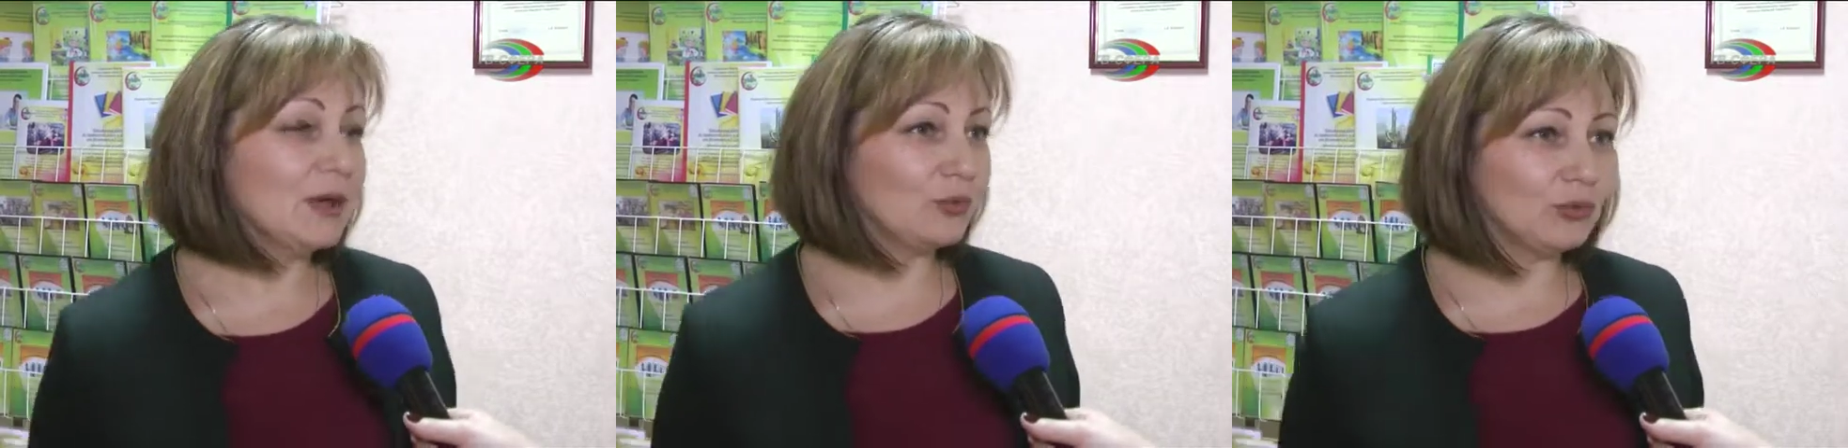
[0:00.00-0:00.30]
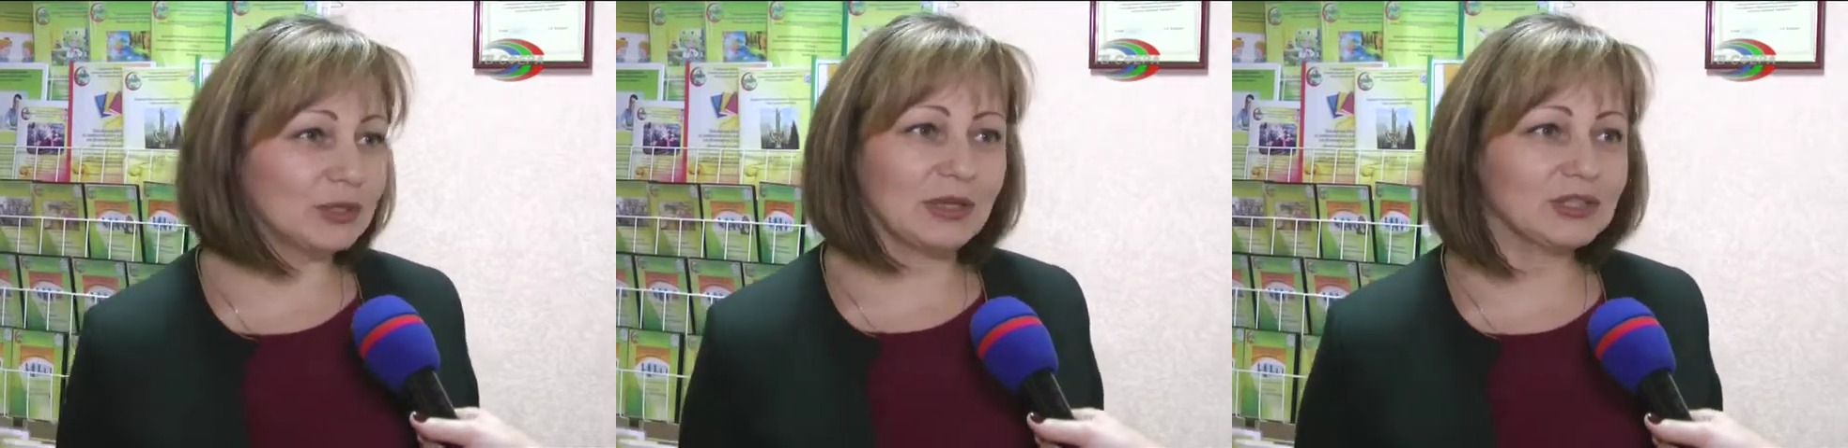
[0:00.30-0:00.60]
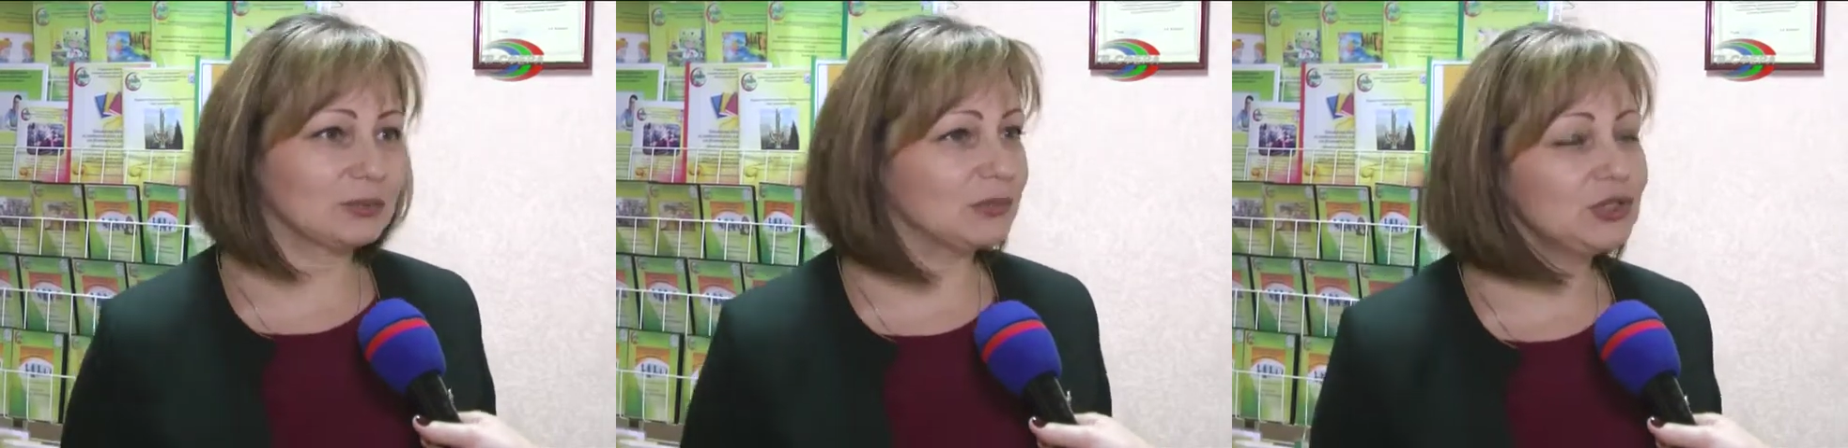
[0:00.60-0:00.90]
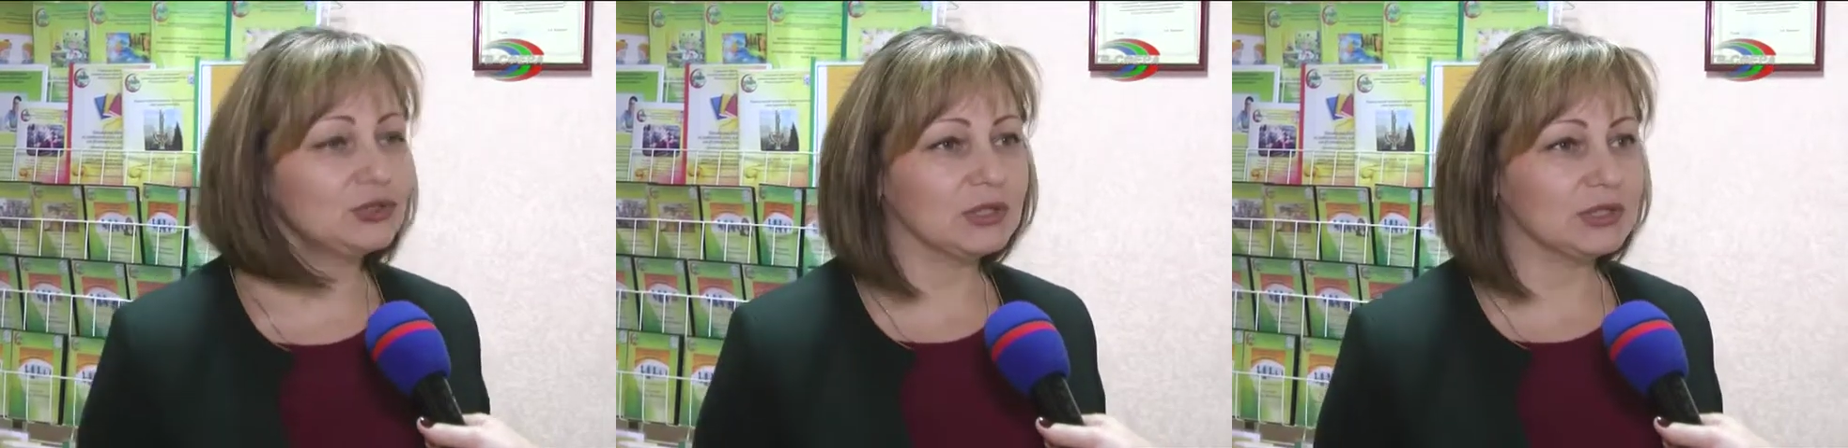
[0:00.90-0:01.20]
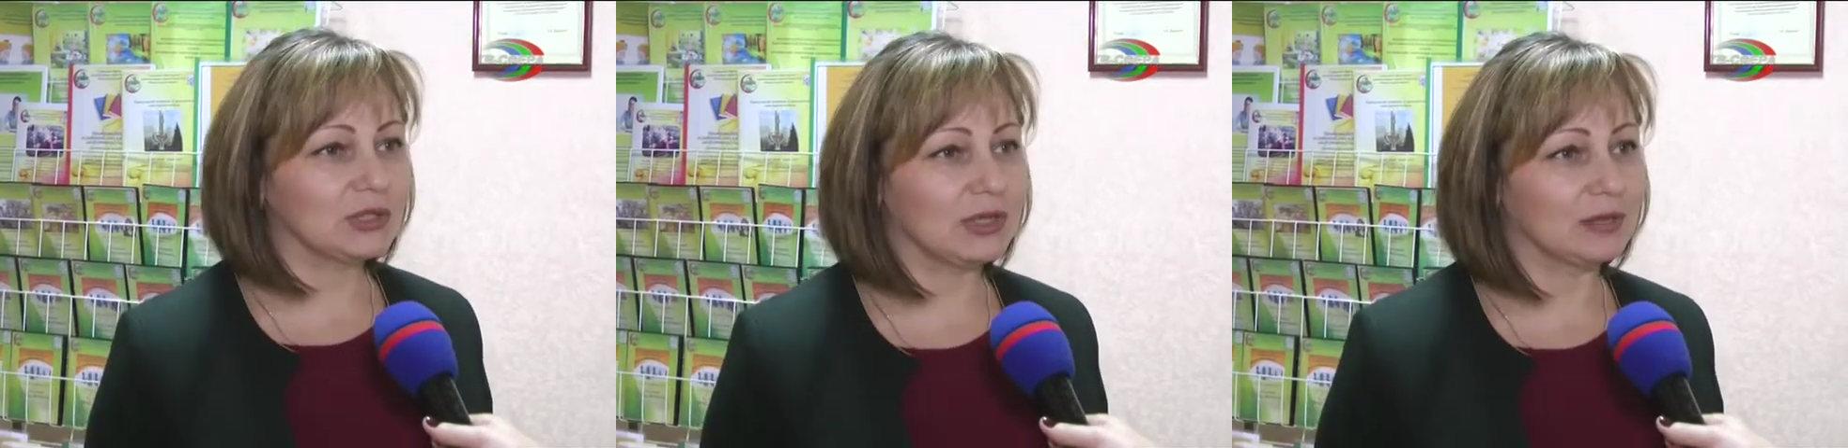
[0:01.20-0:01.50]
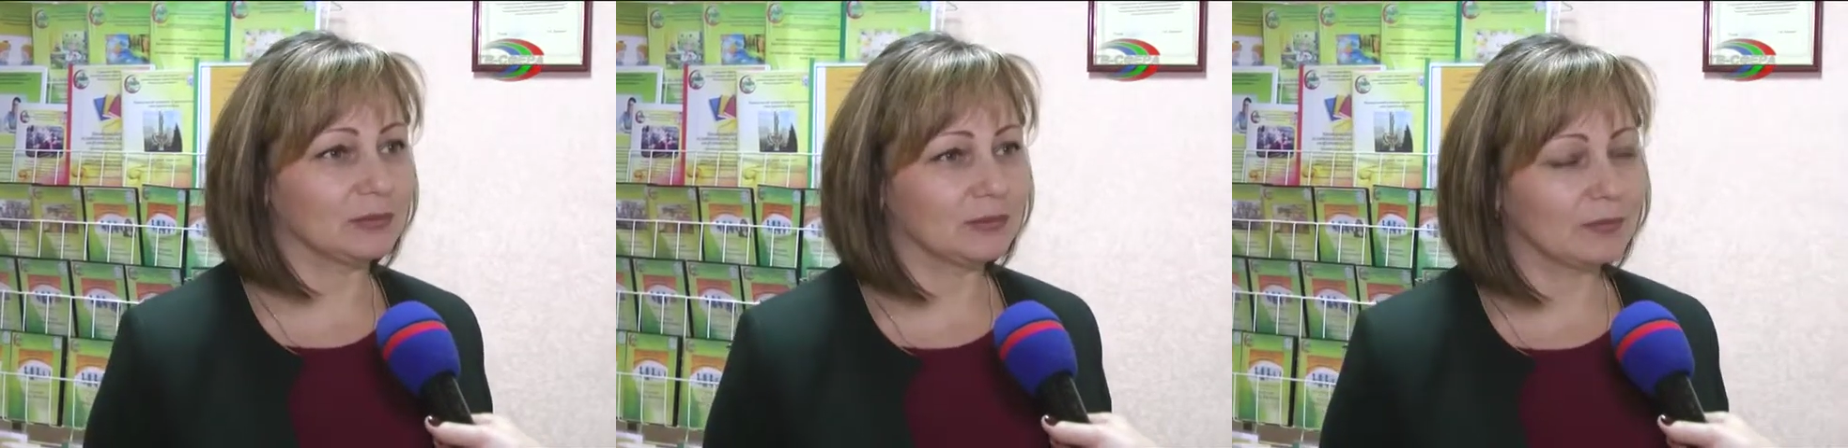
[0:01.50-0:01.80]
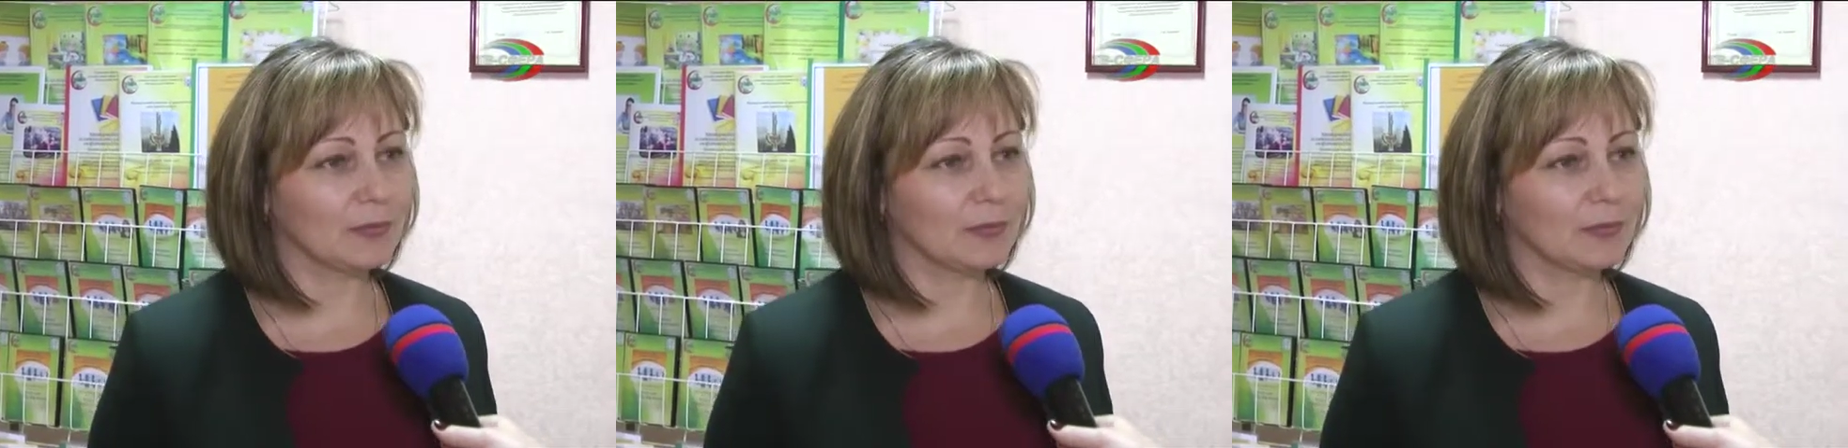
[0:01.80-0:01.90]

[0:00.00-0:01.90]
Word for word: будет наша, мы еще не знаем.